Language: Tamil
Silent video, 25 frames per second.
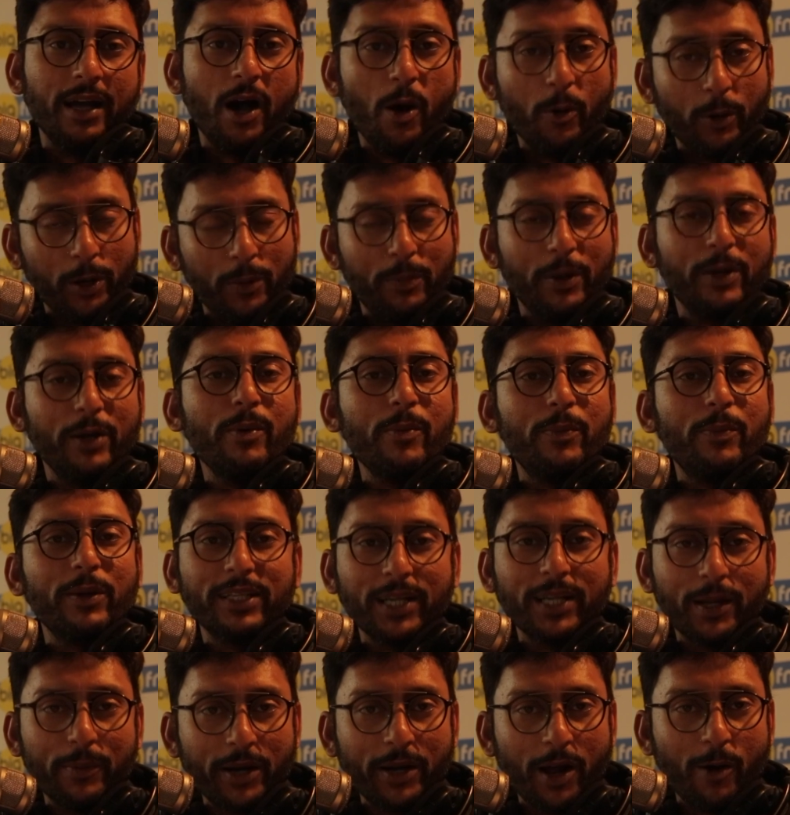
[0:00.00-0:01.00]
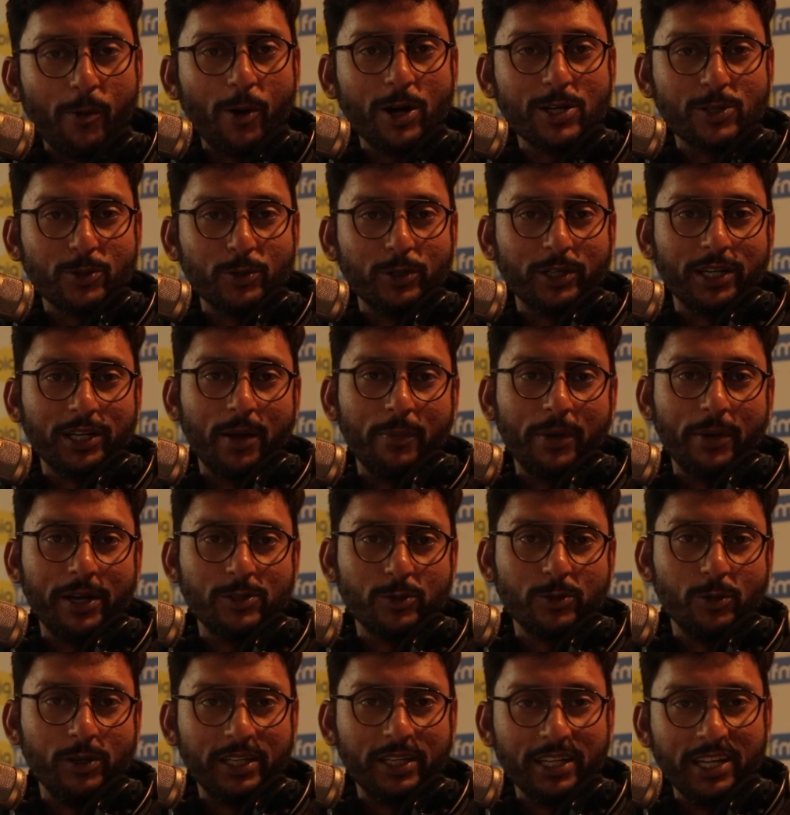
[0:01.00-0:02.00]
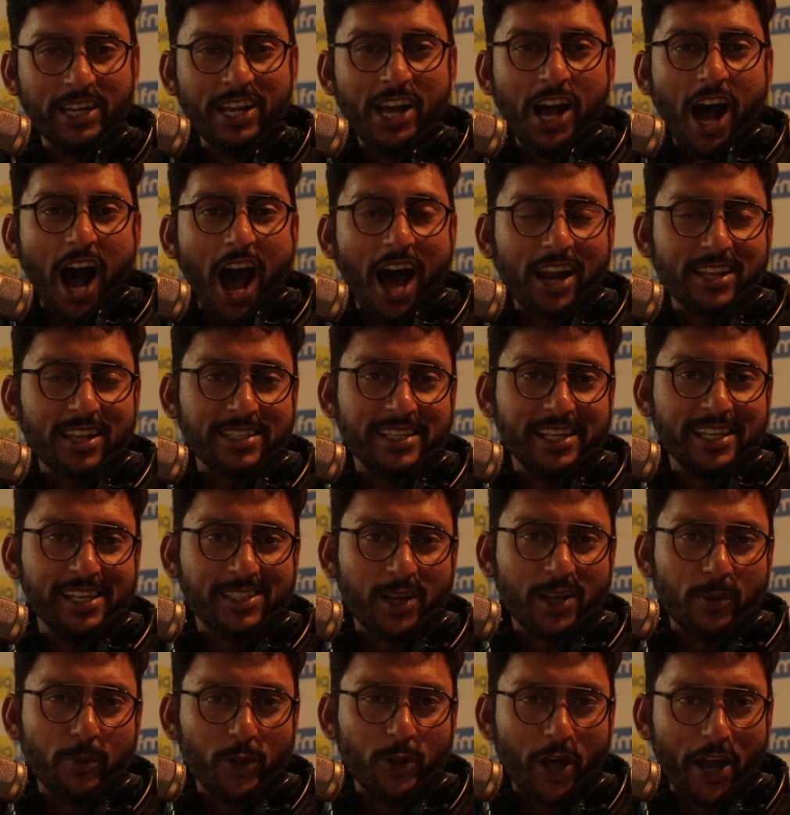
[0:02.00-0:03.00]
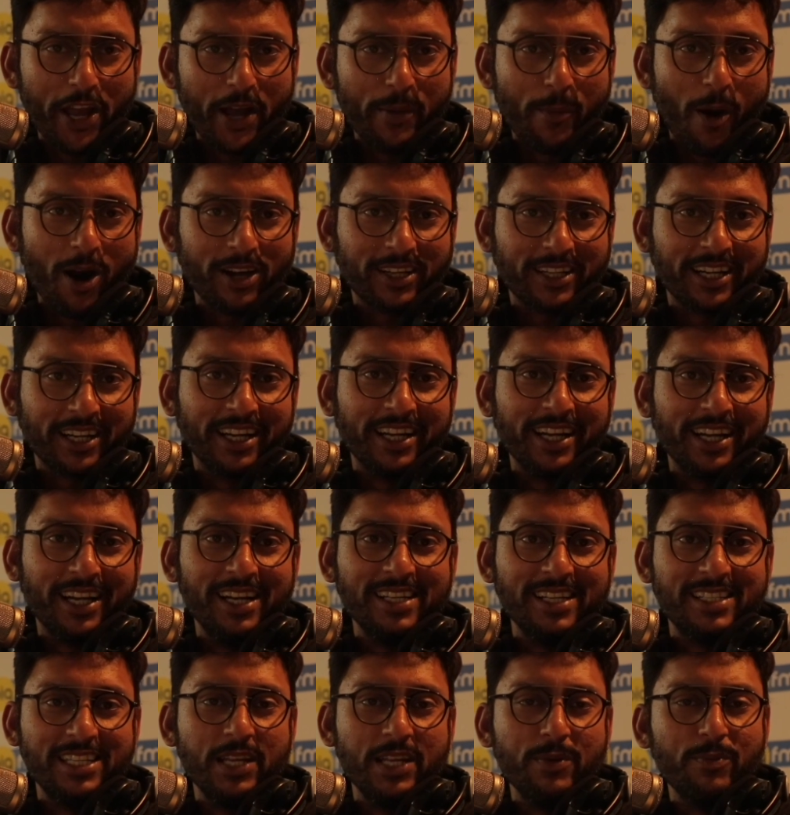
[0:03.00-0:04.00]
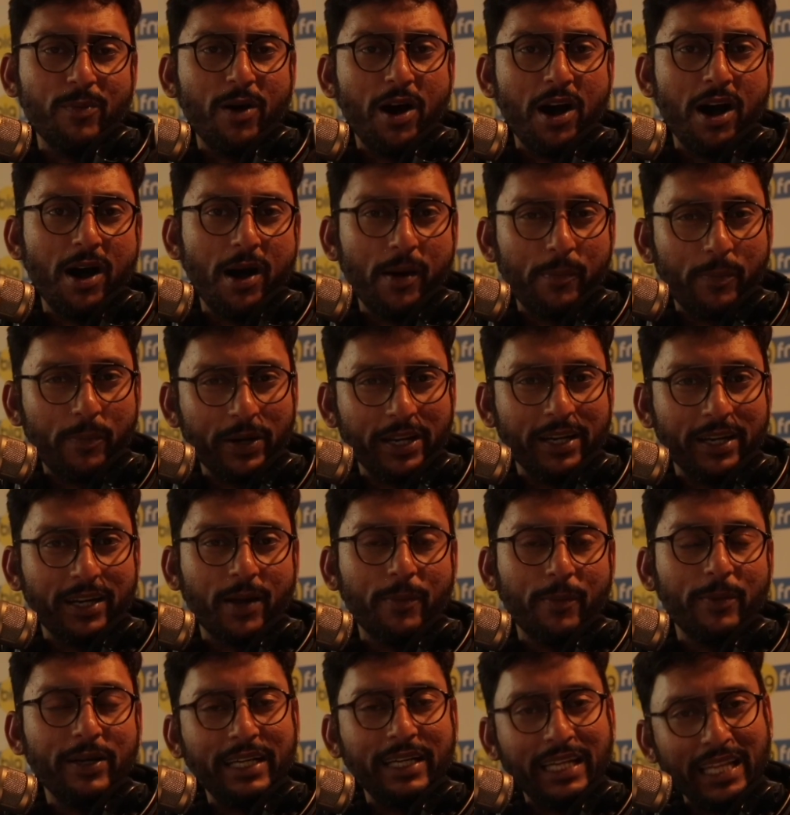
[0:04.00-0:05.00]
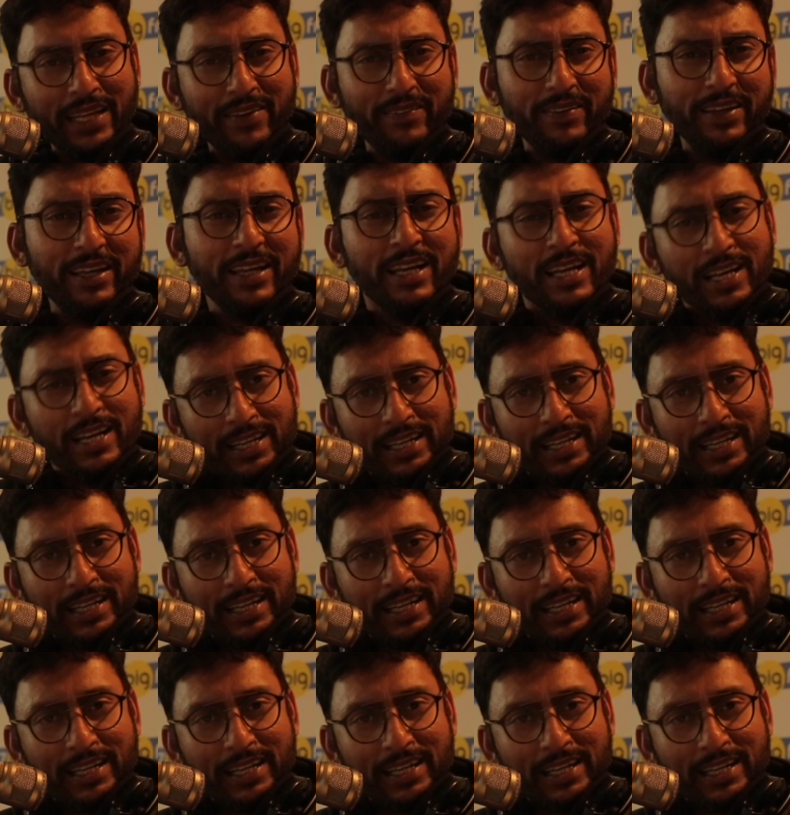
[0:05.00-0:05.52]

அவங்களை பெருமைப்படுத்துற மாதிரி அவார்ட்ஸ் கொடுக்கலாமேன்னு சொல்லிட்டு அரசியல் சமுதாய மாற்றங்கள் சினிமா அப்படின்ற மாதிரி டிவி